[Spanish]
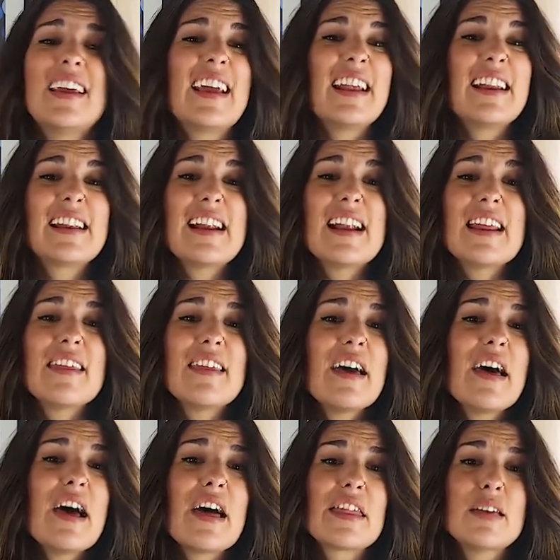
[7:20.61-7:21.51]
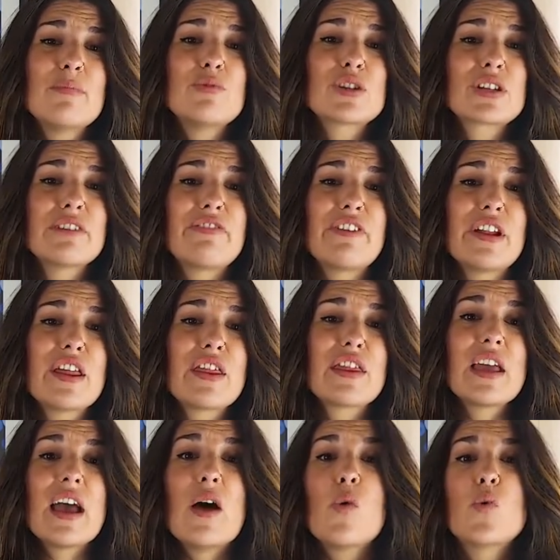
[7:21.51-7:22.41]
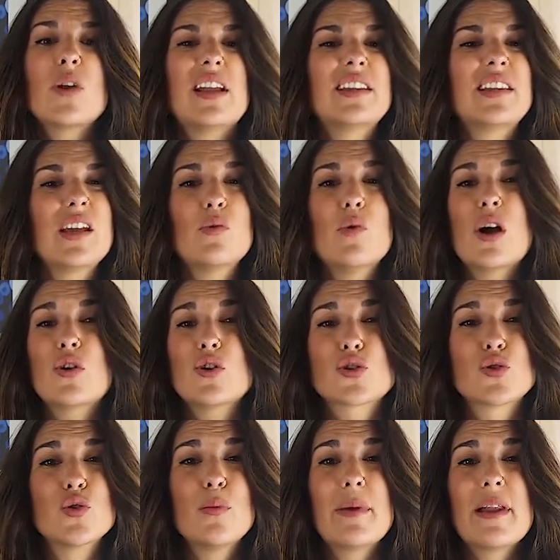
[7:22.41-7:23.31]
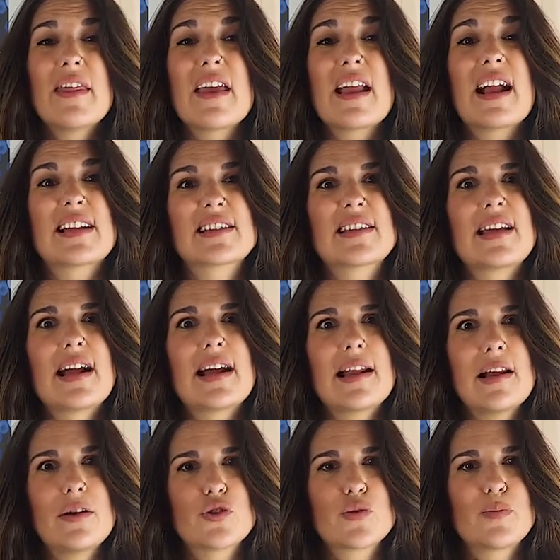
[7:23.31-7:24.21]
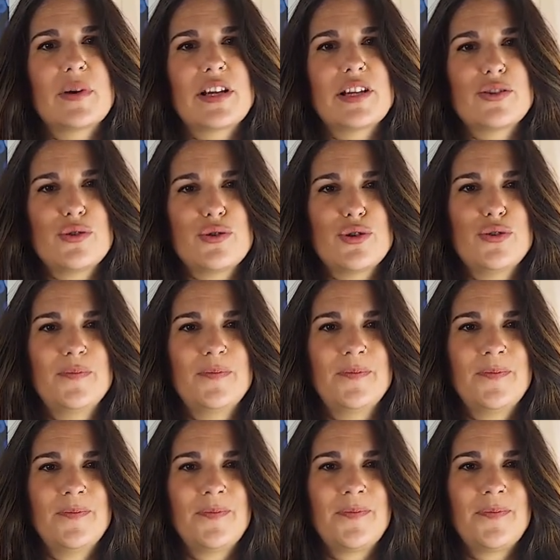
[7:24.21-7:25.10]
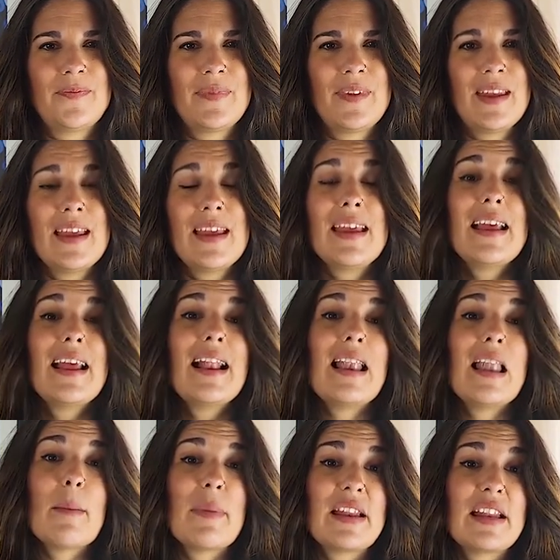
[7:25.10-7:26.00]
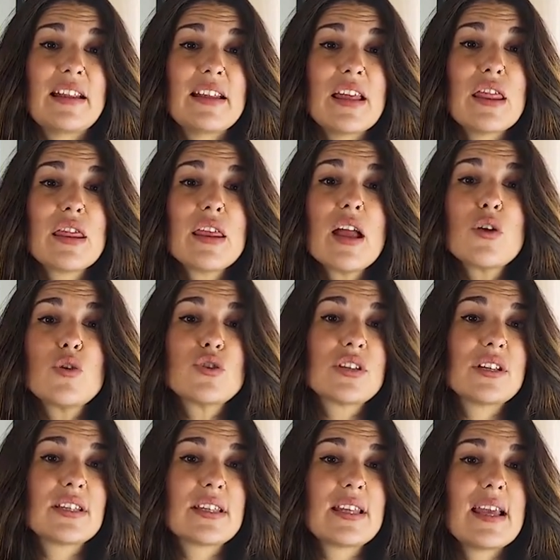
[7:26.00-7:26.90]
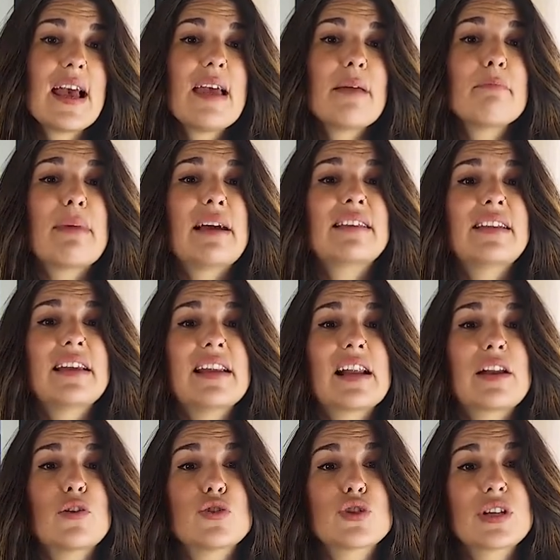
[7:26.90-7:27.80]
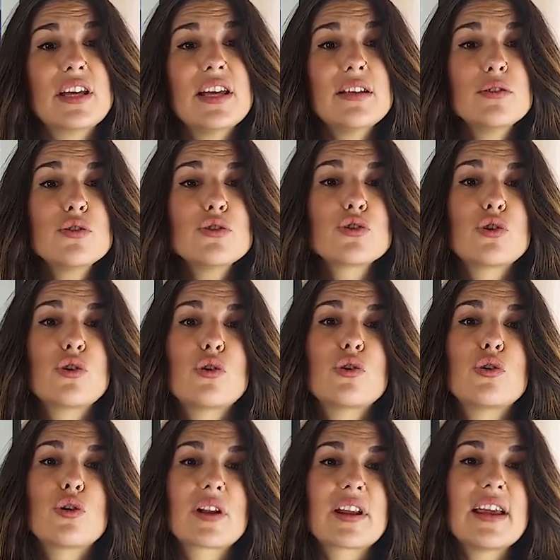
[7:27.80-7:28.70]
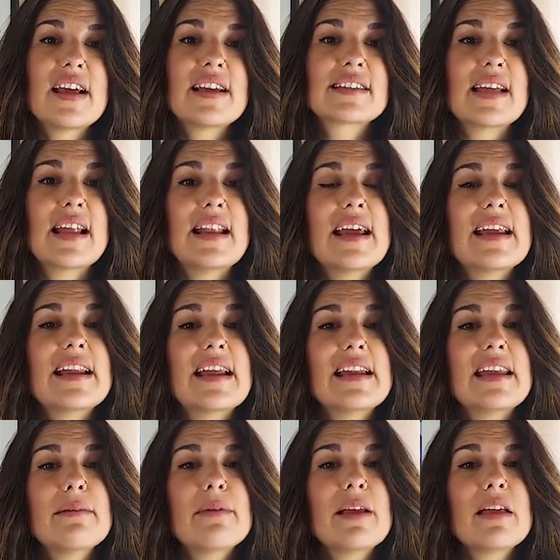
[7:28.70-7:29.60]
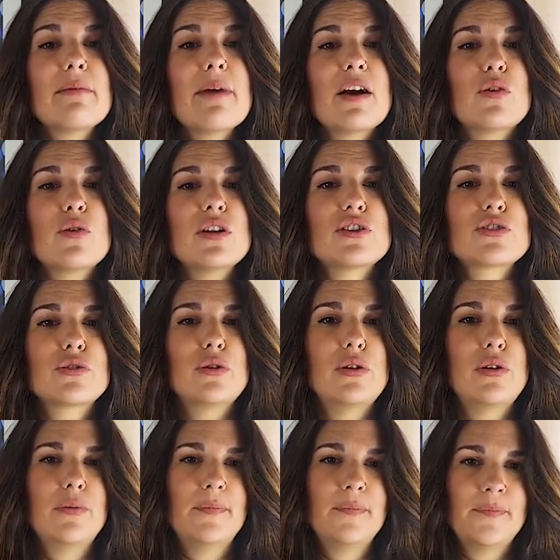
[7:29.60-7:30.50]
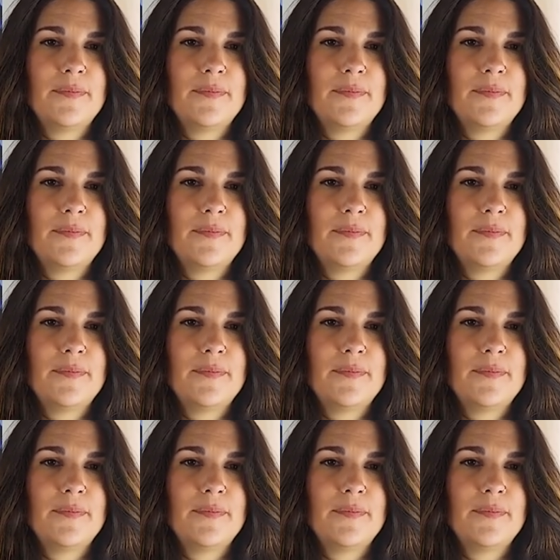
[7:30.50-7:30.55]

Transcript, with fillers: En realidad hacemos referencia a una antigua costumbre de castigar a los presos. La penitencia consistía en mantenerlos quietos con correas al aire libre y bajo el sol.